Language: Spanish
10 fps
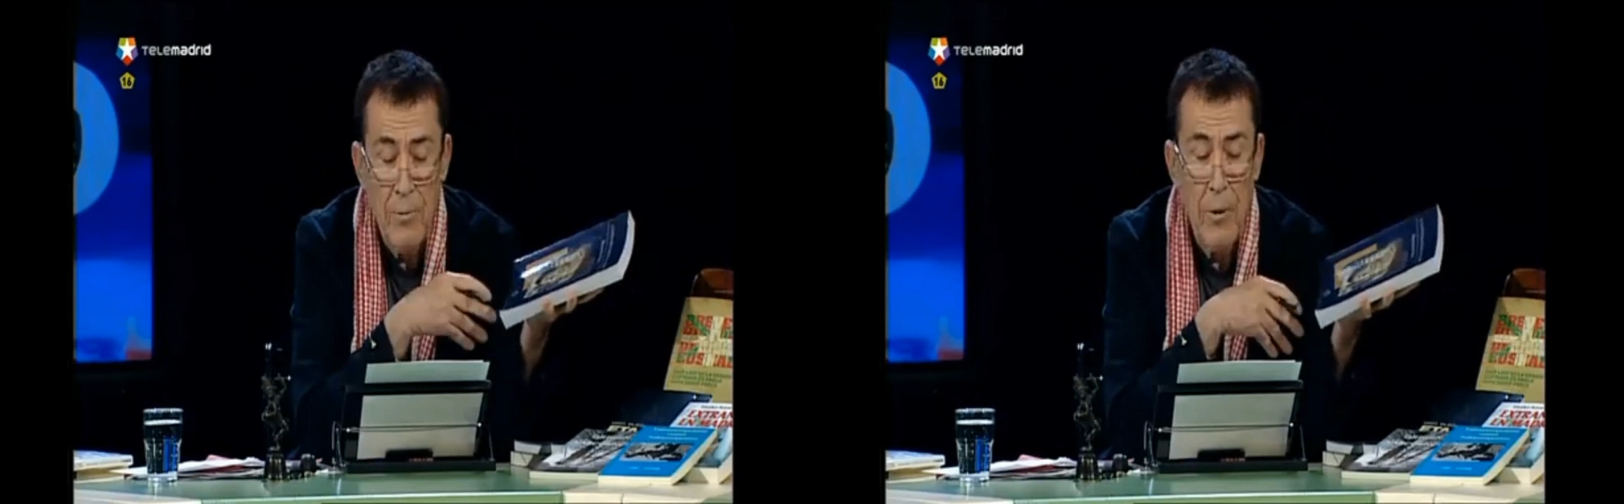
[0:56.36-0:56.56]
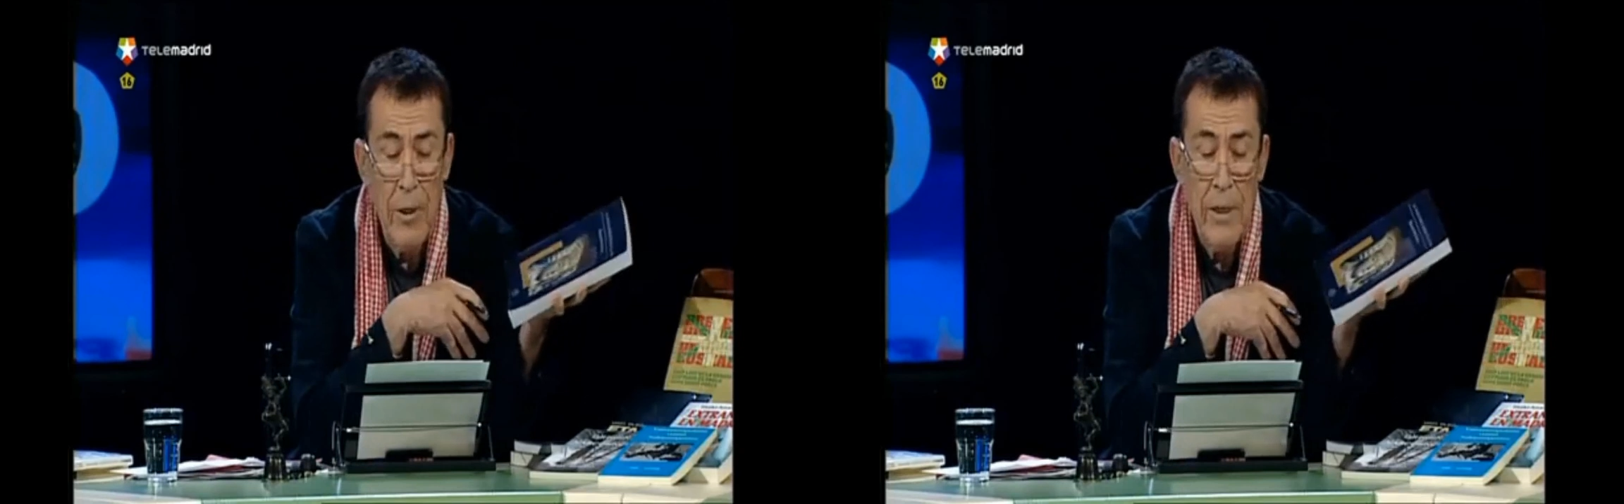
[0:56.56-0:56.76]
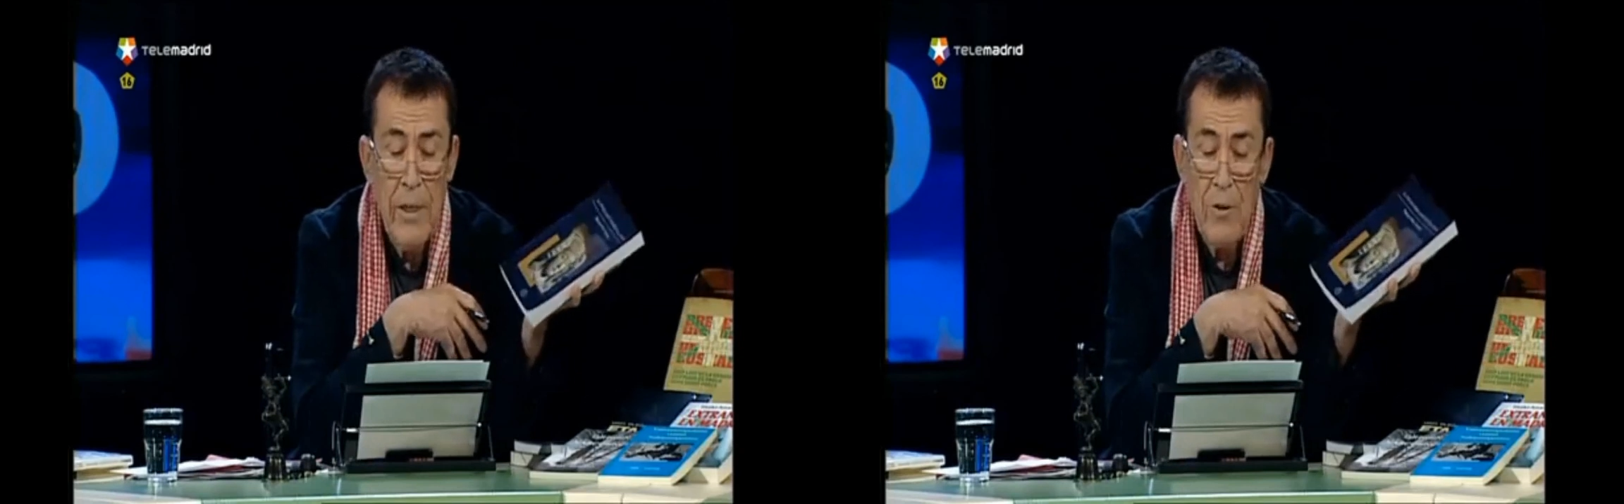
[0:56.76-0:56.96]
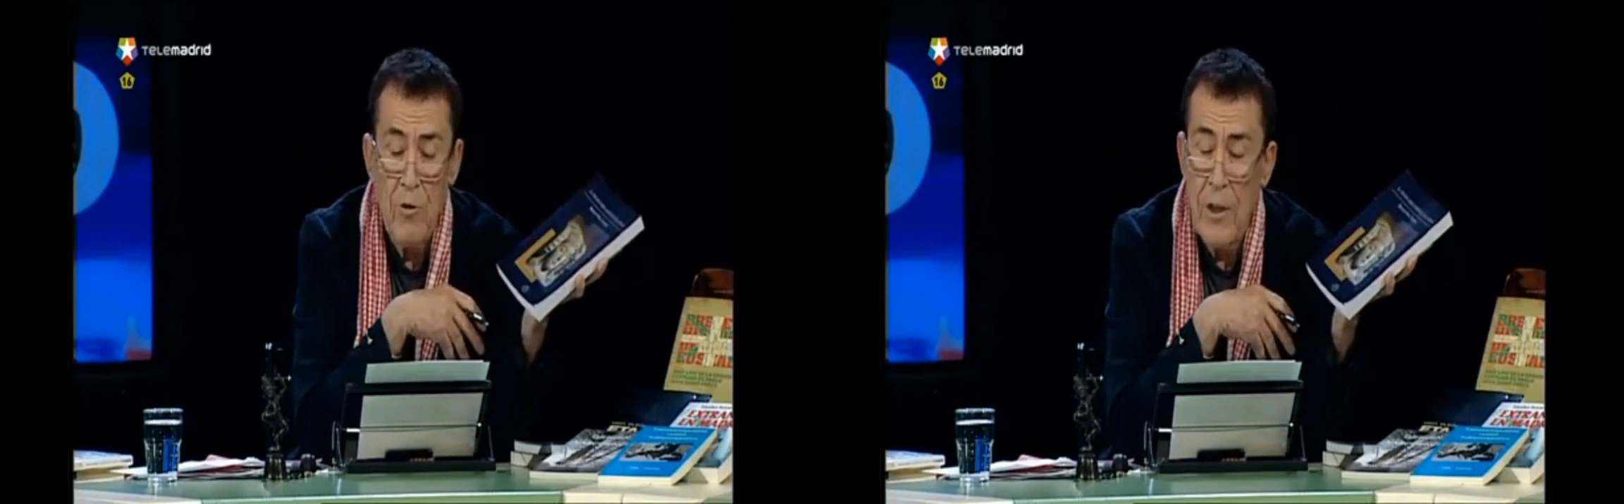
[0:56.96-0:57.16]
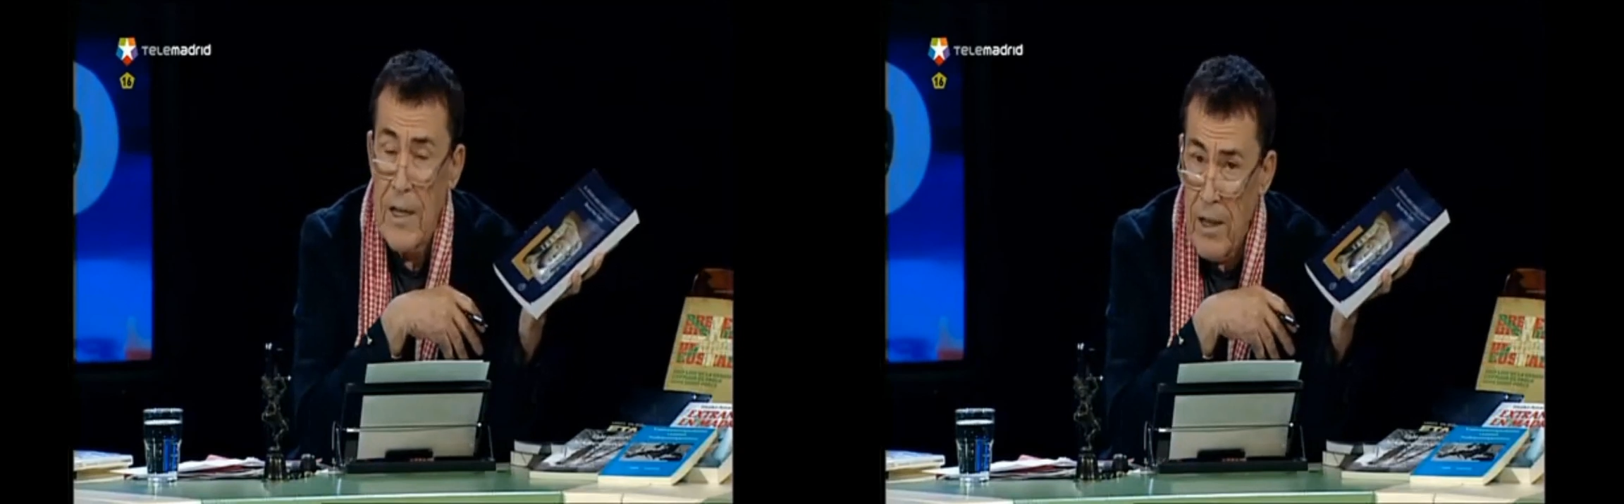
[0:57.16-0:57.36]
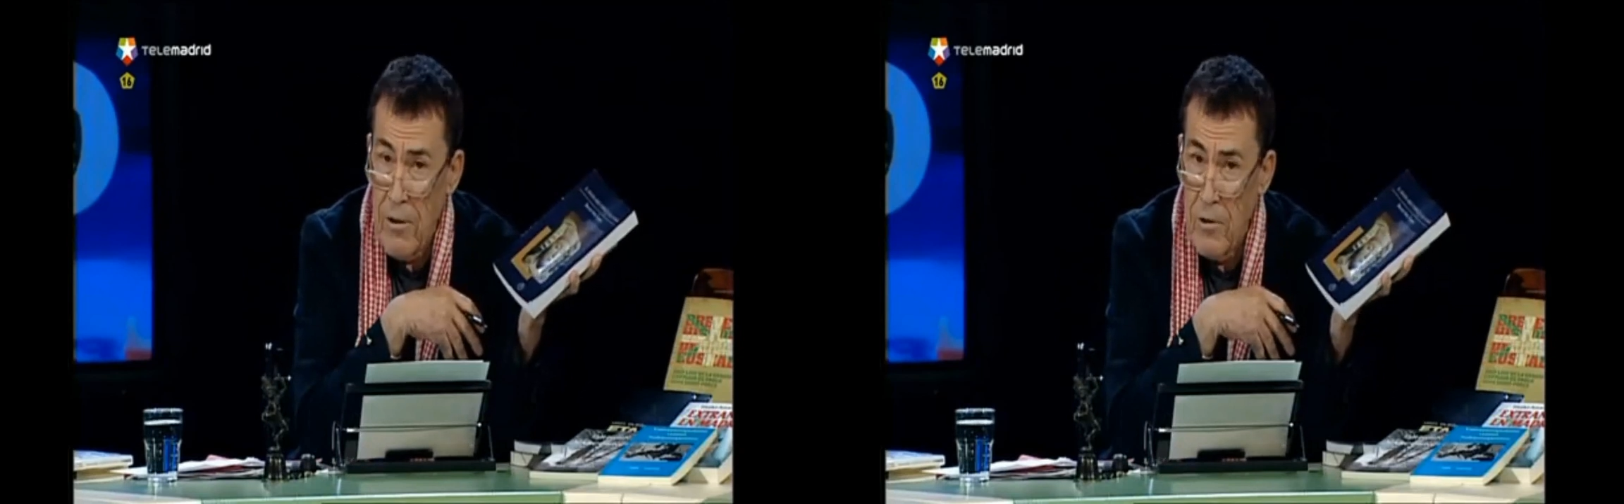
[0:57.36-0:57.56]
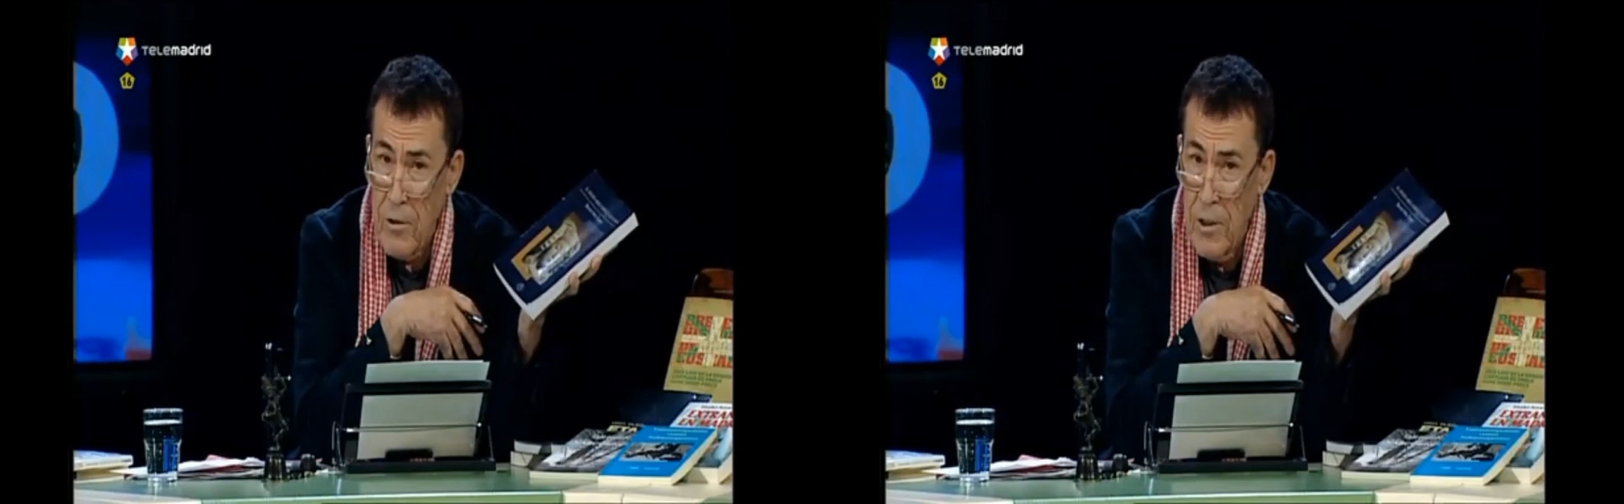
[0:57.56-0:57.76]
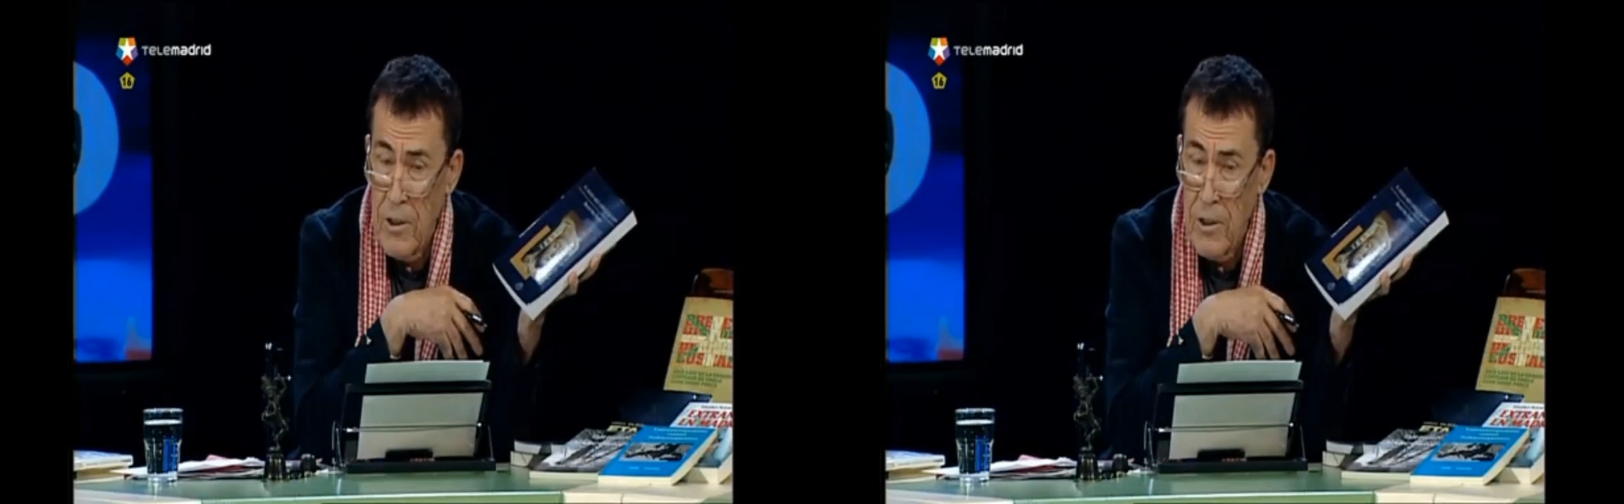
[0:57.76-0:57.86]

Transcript: expone sus hallazgos